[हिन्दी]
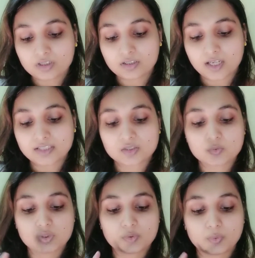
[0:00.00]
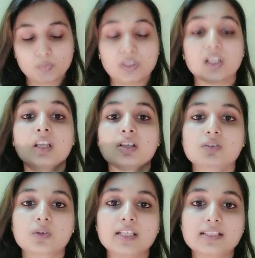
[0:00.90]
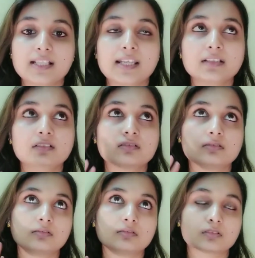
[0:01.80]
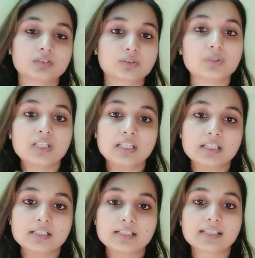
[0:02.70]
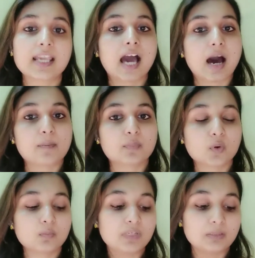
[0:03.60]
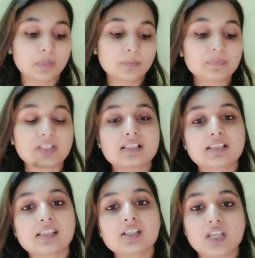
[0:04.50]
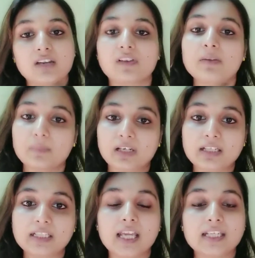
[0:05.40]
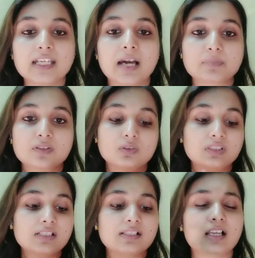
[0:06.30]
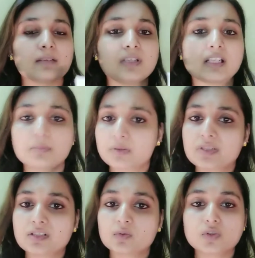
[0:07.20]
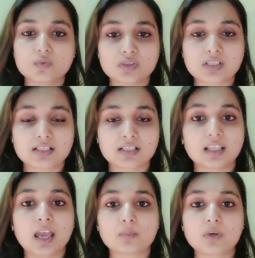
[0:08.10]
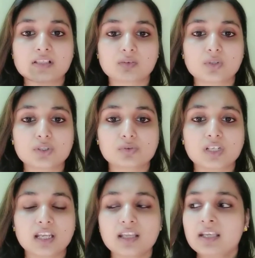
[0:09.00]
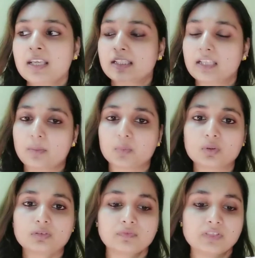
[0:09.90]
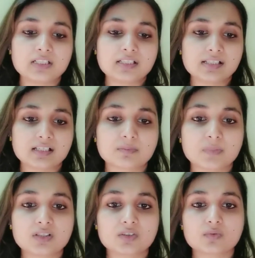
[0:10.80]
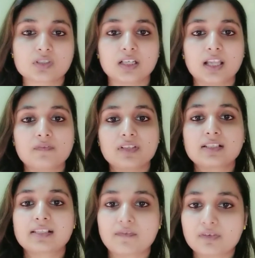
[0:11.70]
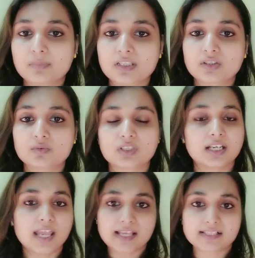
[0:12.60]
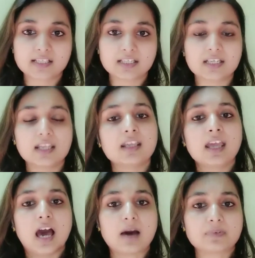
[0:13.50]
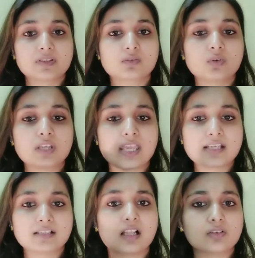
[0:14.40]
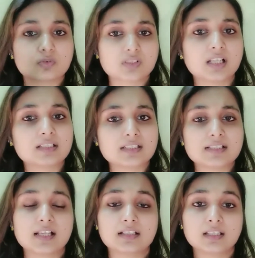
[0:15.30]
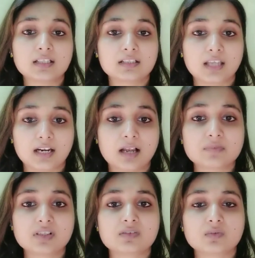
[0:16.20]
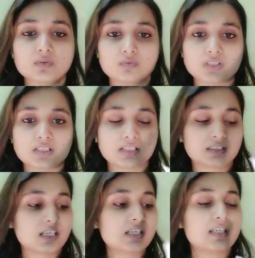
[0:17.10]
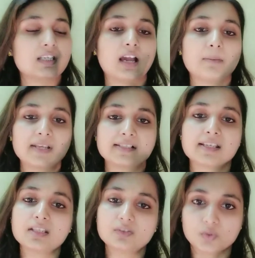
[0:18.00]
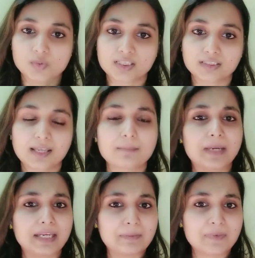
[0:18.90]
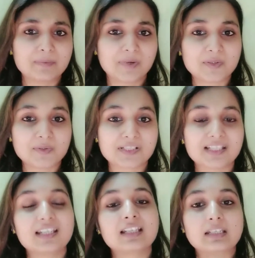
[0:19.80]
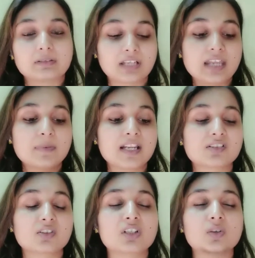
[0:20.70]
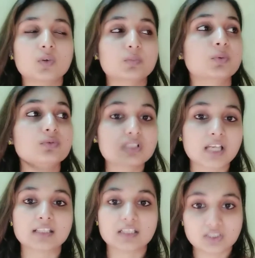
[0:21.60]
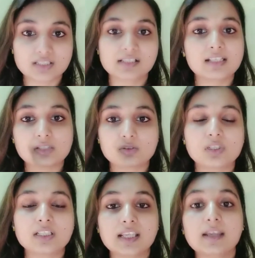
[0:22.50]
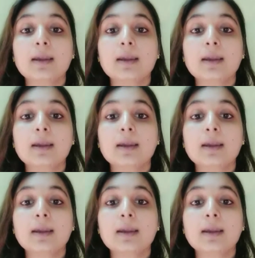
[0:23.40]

नाइनटीन ट्वेंटी ट्वेंटी वन सो इट्स लाइक थ्री ईयर्स की आपको मिनिमम इसकी शेल्फ लाइफ मिलेगी यानी आप इसको तीन साल में कभी भी इसको यूज़ कर सकते हैं आपको ऐसा कोई इशू नहीं है कि आपको विद इन सिक्स मंथ्स यूज़ करना है विद इन सेवन मंथ्स यूज़ करना है ऐसा नहीं है आप इसको एक साल दो साल तीन साल तक आराम से इसको यूज़ कर सकते हैं ये आप ऐसे ही छोड़ सकते हैं आप महीने में एक बार यूज़ करिए कई बार ऐसा होता है लोग भूल जाते हैं चीज़ें ले तो लेते हैं